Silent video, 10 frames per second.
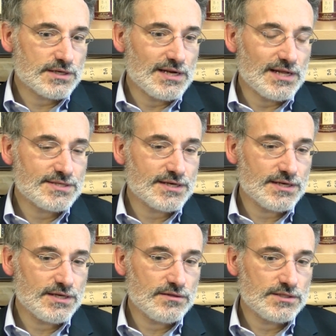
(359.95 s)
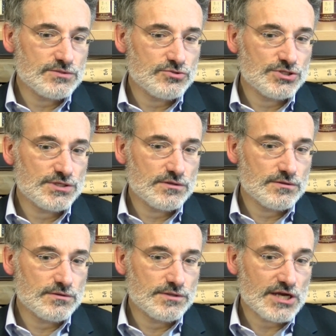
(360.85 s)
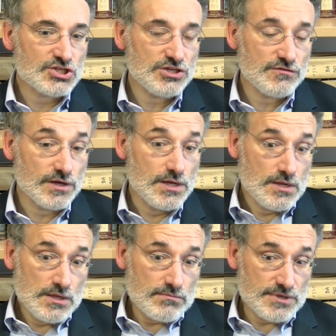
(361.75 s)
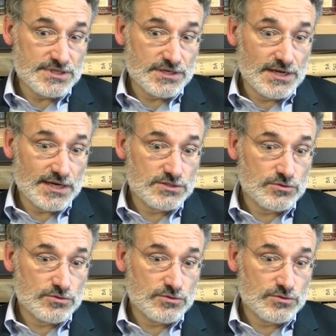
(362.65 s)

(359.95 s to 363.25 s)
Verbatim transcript: est l'intérêt des sujets euh, d'archives bah, C'est qu'il reste